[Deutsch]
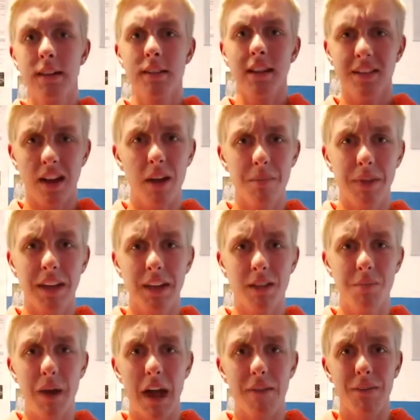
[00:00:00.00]
Deshalb denke
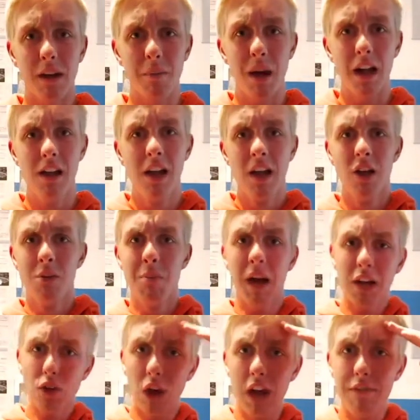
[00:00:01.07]
ich mir einfach mal,
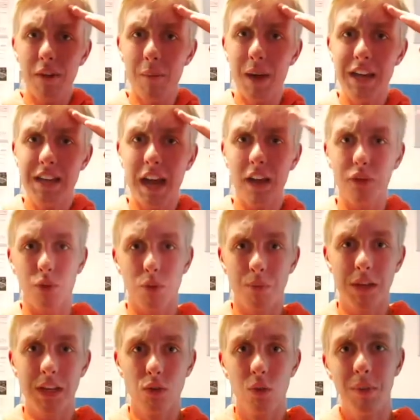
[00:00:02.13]
macht doch einfach mal einen
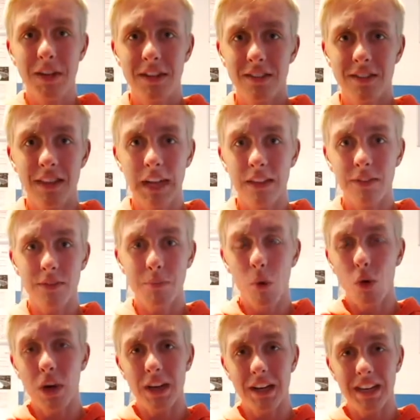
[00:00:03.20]
Jahresrückblick nur mit diesen ganzen
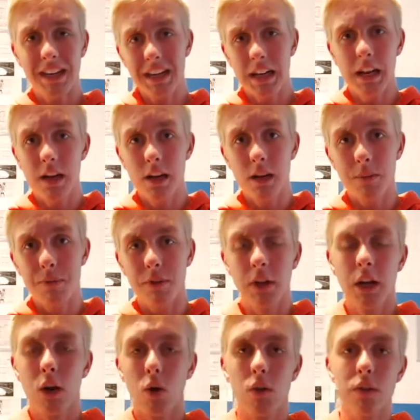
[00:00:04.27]
monatlichen Clips.
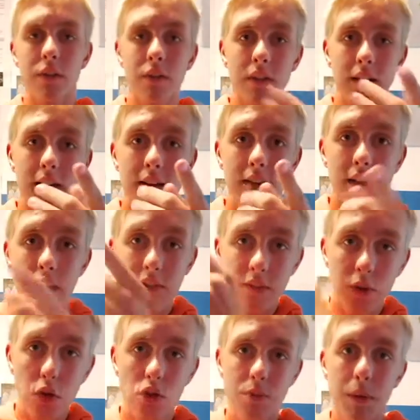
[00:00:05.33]
Und da
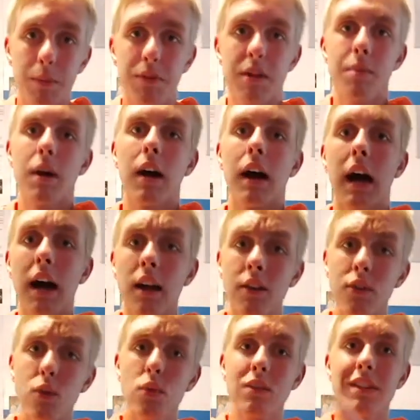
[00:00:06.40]
sind wir auch schon beim Thema.
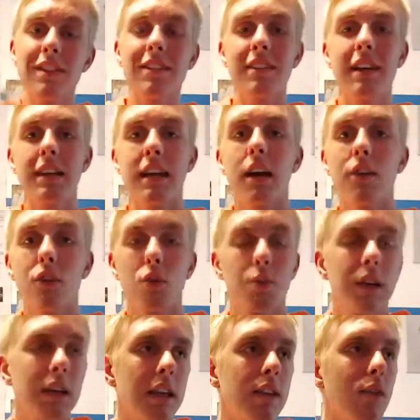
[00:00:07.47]
Also dieses Jahr
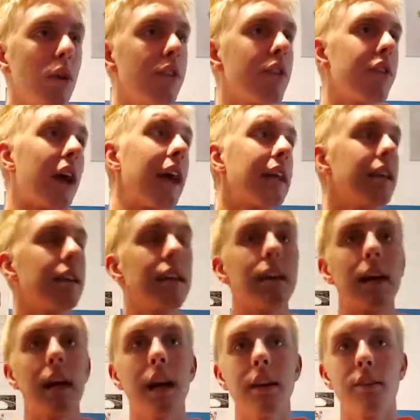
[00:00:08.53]
Jahresrückblick. Ich wollte es eigentlich ja
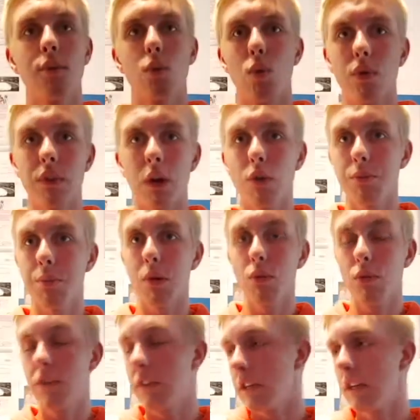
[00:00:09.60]
gar nicht so groß
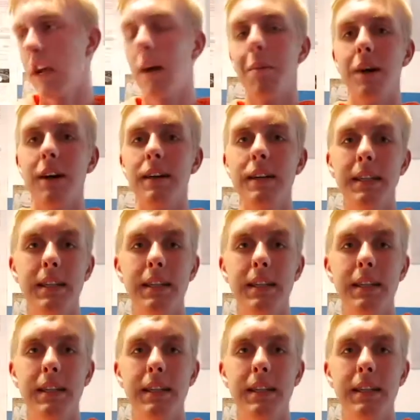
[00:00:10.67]
rauspausieren, aber